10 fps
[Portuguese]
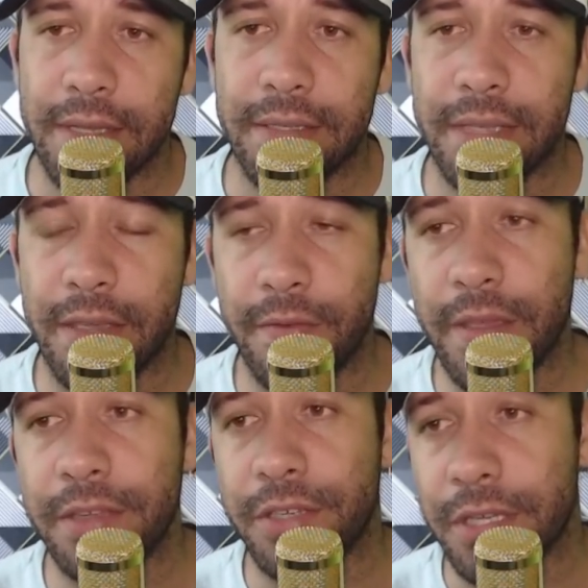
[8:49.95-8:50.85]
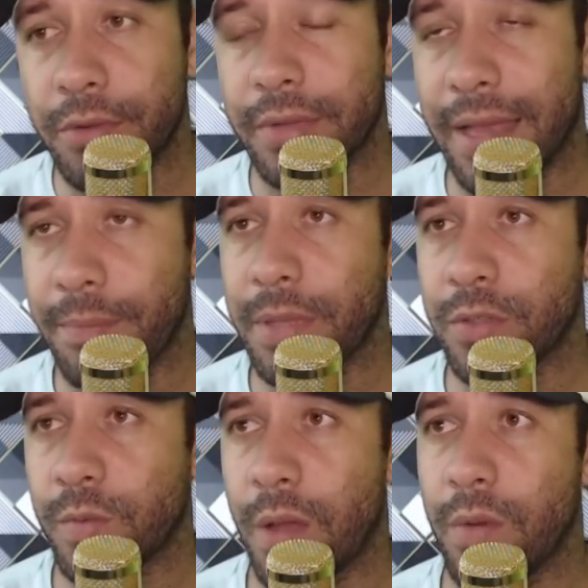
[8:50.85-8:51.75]
ser vendido, tá,
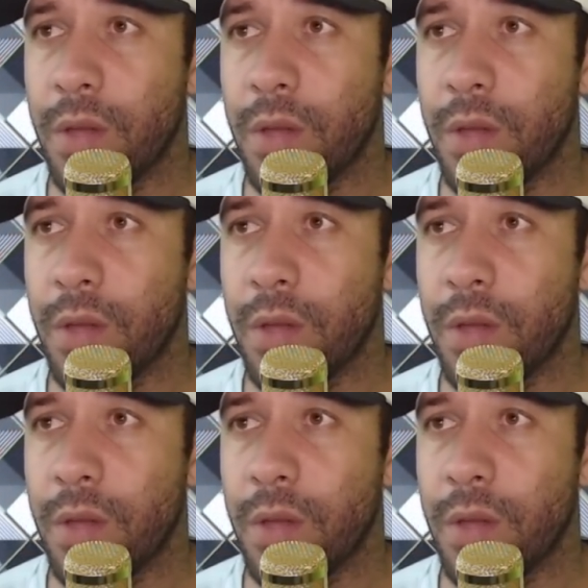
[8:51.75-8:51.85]
pessoal?